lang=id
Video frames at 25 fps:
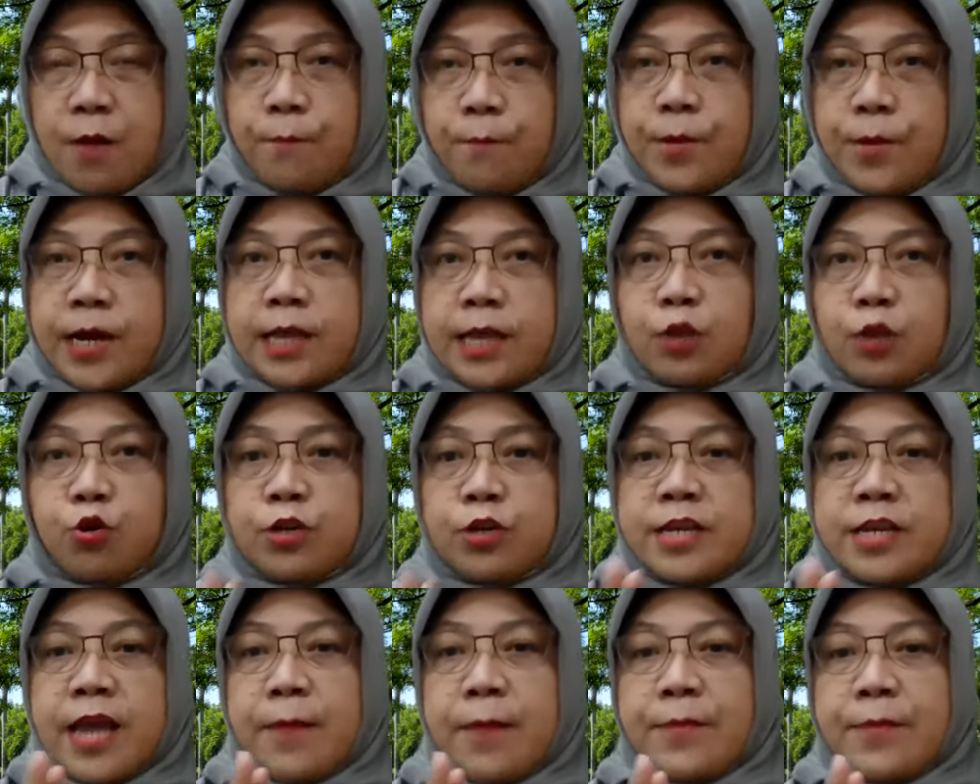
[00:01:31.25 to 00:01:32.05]
Begitu
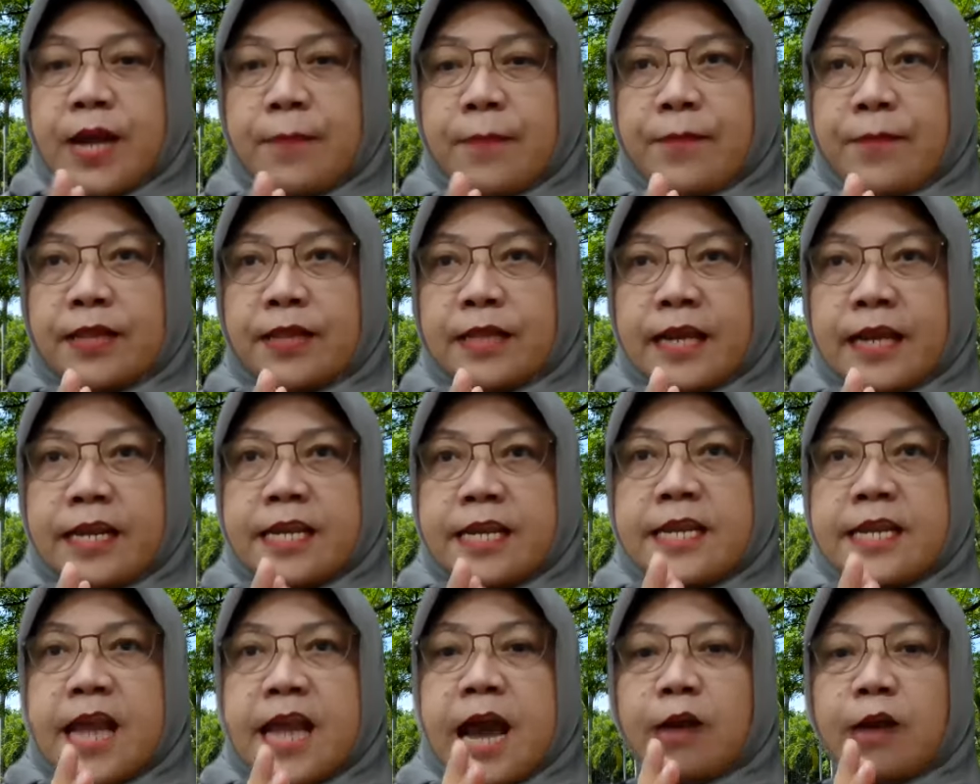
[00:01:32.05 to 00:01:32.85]
dia mendapatkan
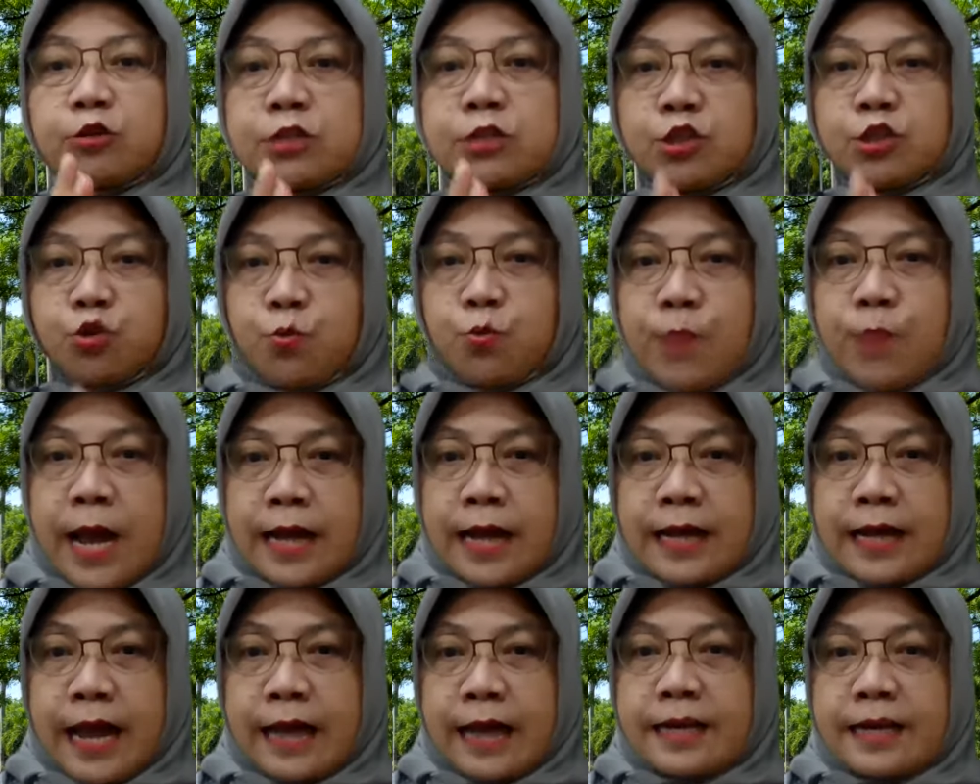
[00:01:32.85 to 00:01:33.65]
ini harus
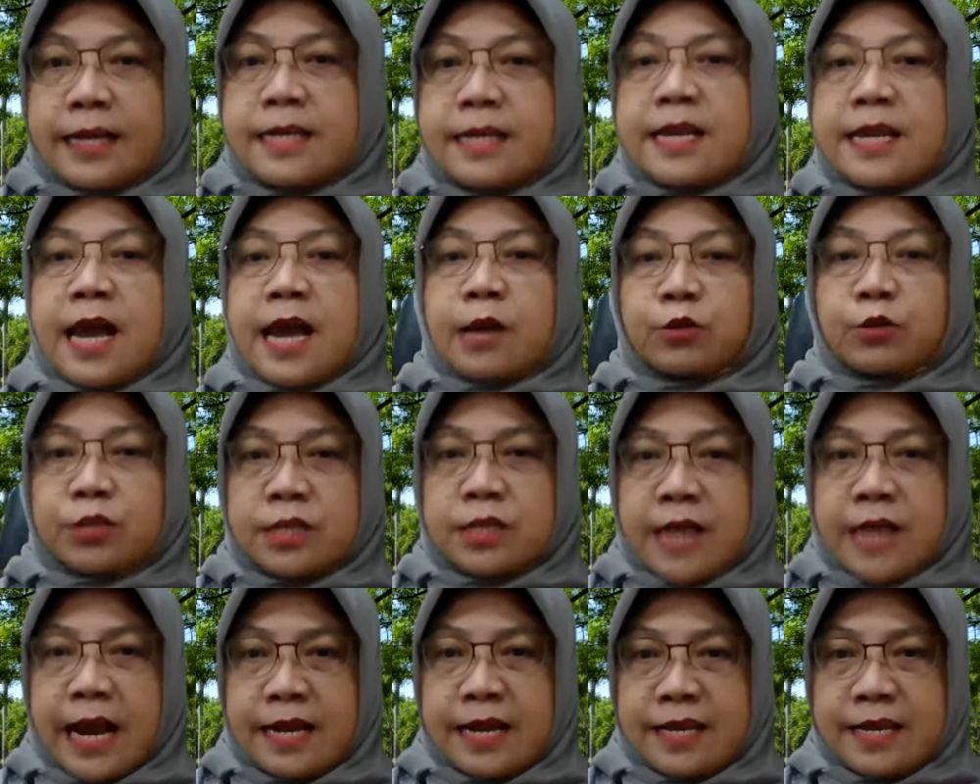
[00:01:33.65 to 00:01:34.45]
dijumlahkan, ini harus
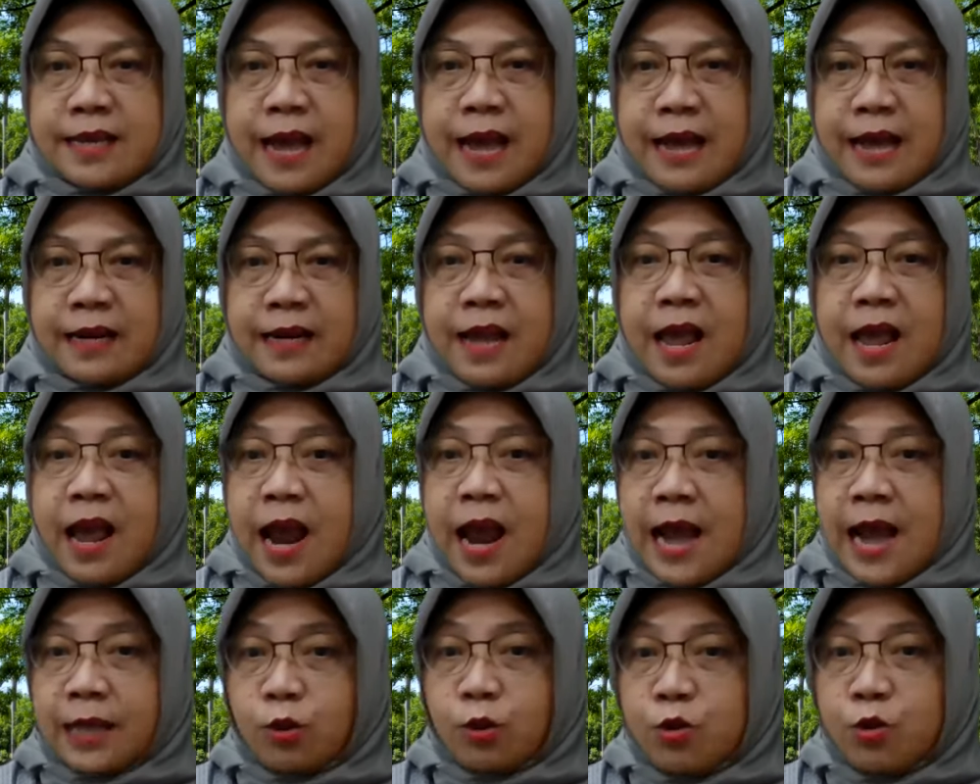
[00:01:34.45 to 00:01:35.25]
dikalikan,
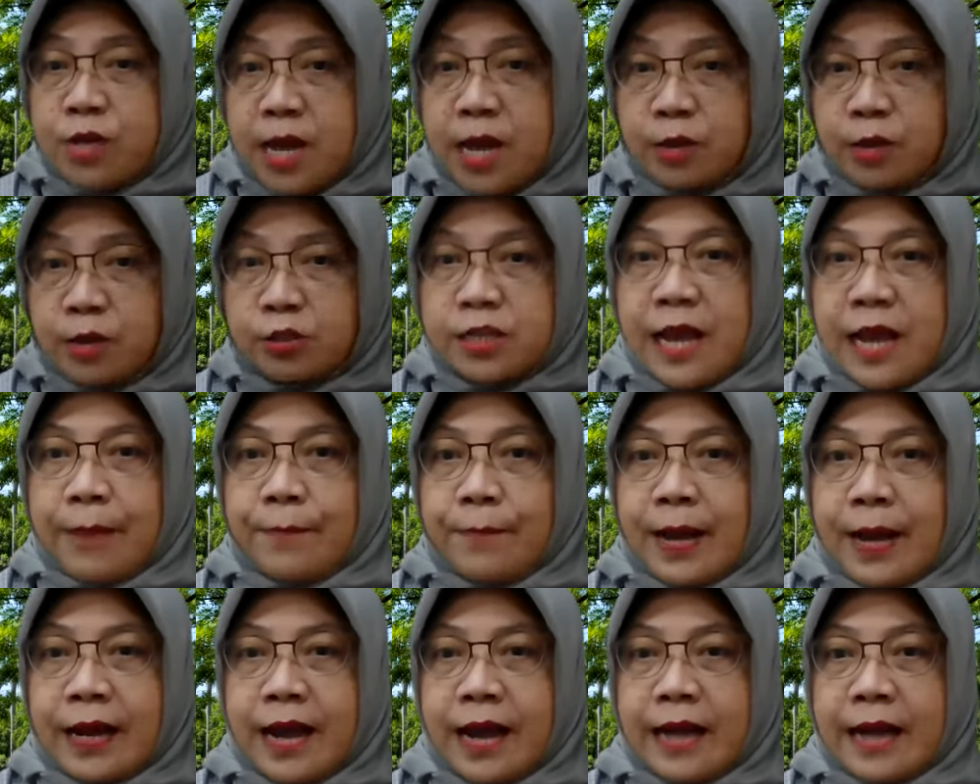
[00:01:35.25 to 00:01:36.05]
atau ini harus
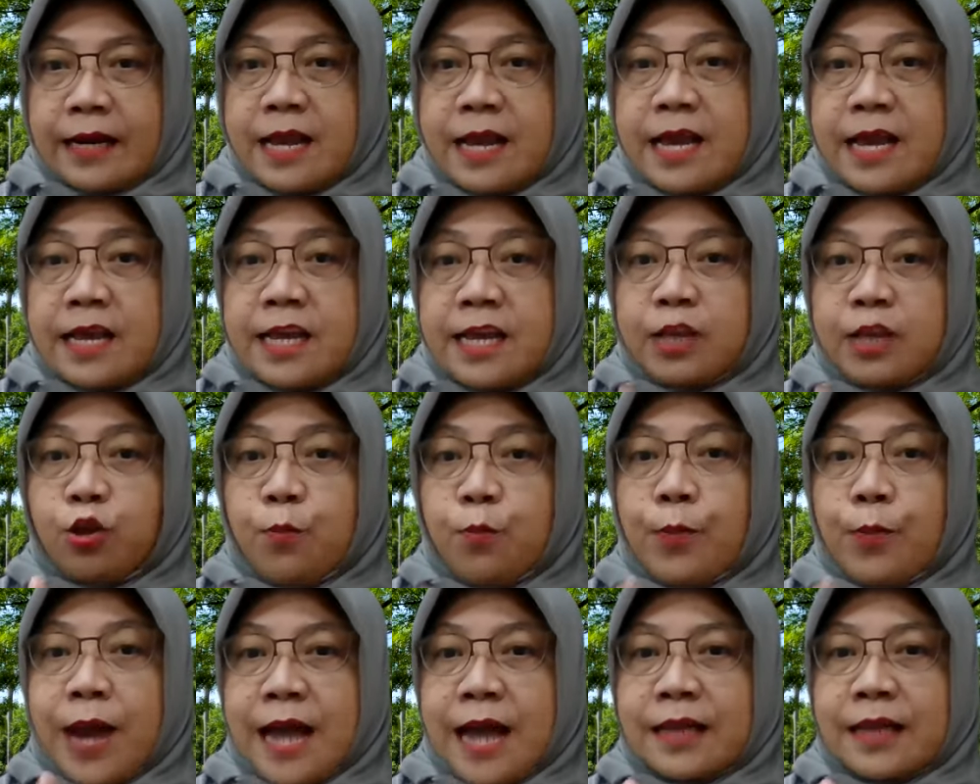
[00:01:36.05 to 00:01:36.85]
diapakan, itu
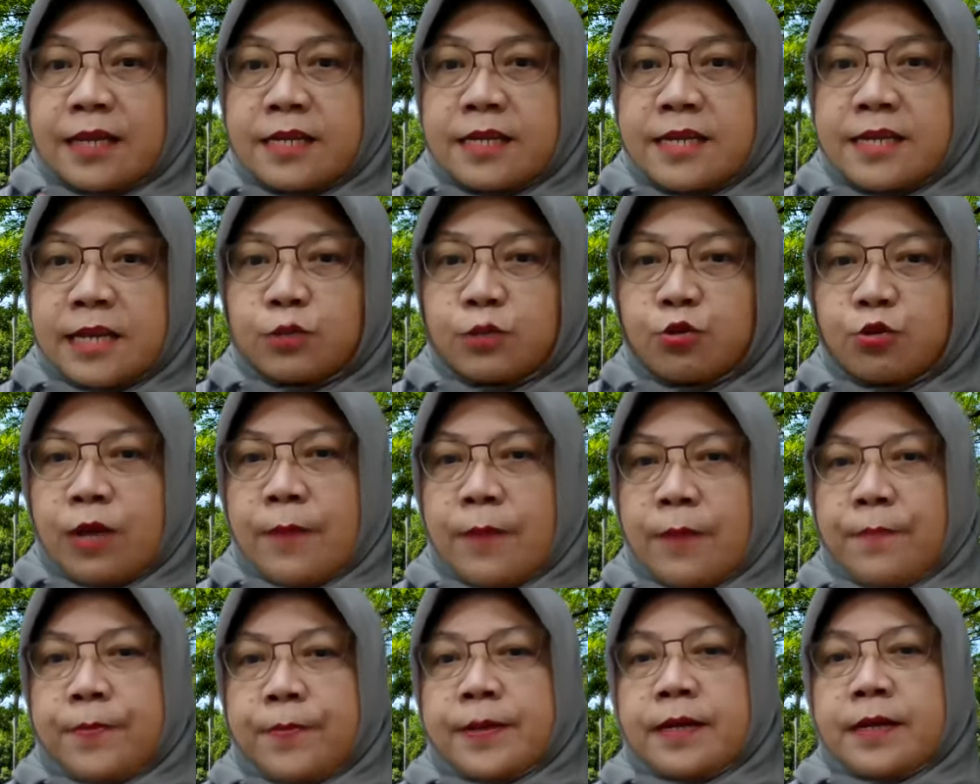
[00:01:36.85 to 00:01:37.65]
berarti dia
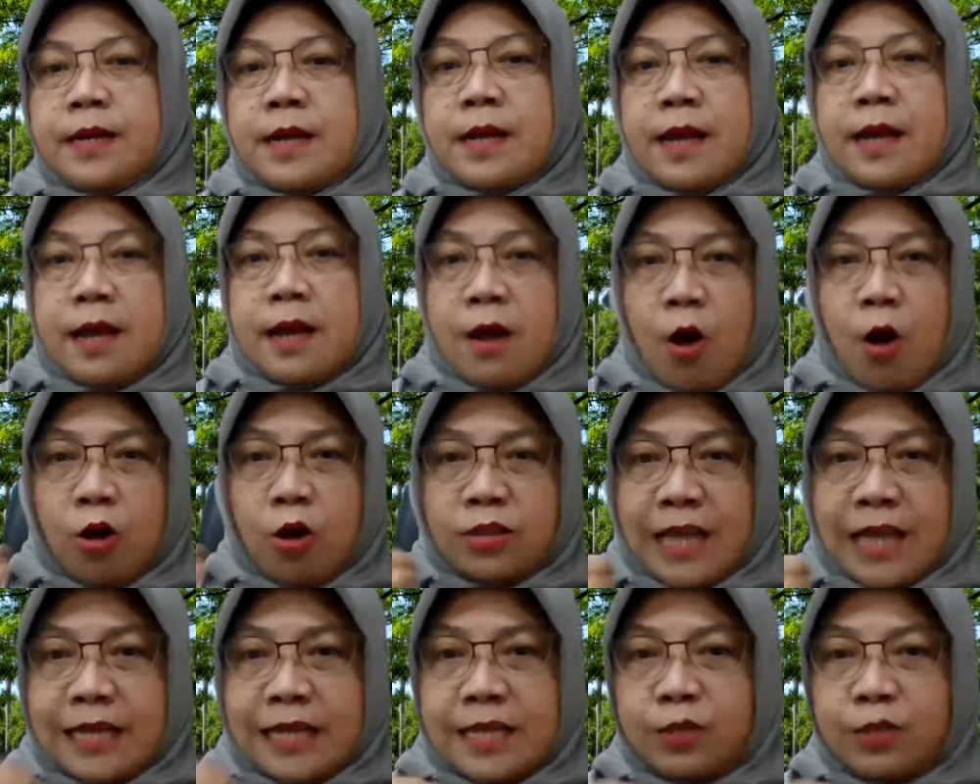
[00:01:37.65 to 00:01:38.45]
sudah be,
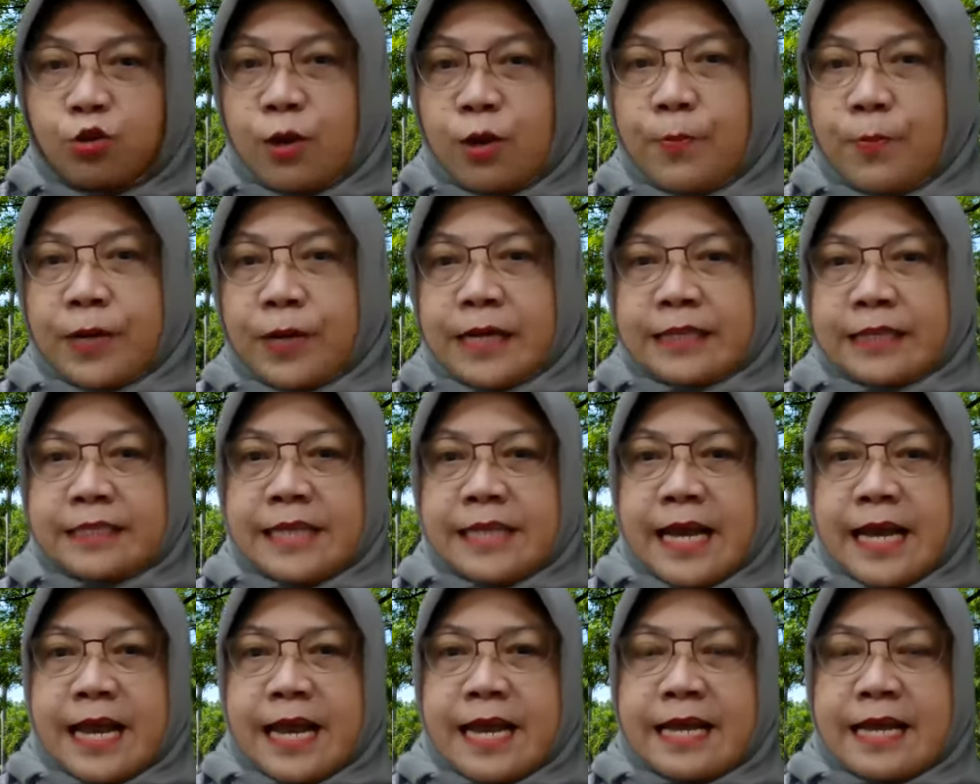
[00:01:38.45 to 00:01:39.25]
otaknya sudah
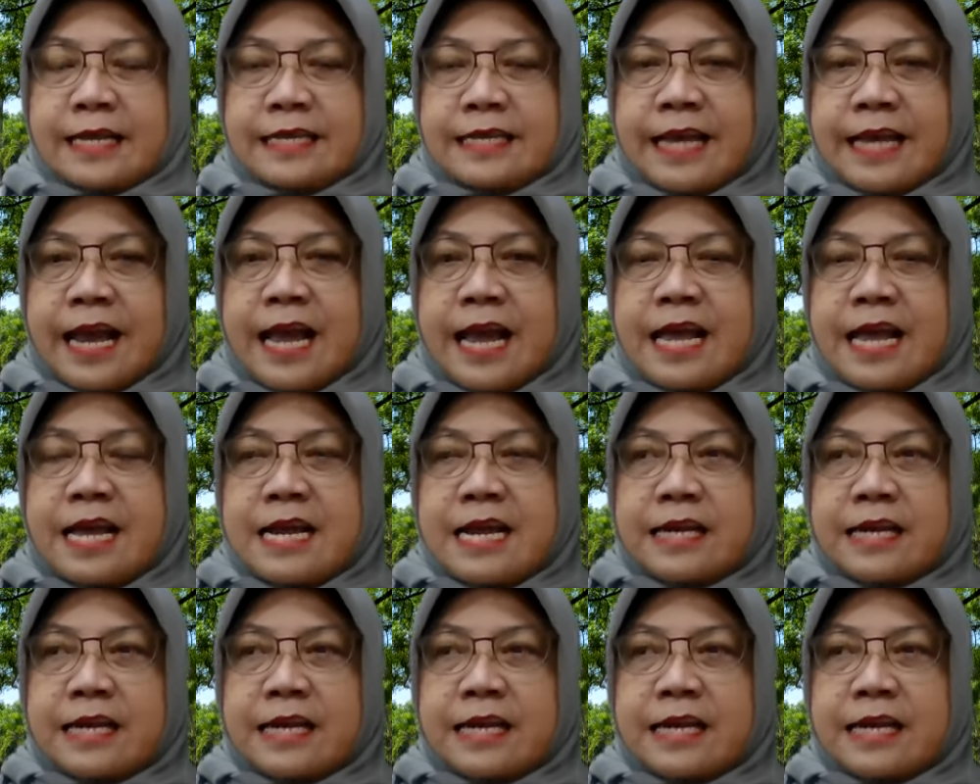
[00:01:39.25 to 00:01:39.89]
bekerja ya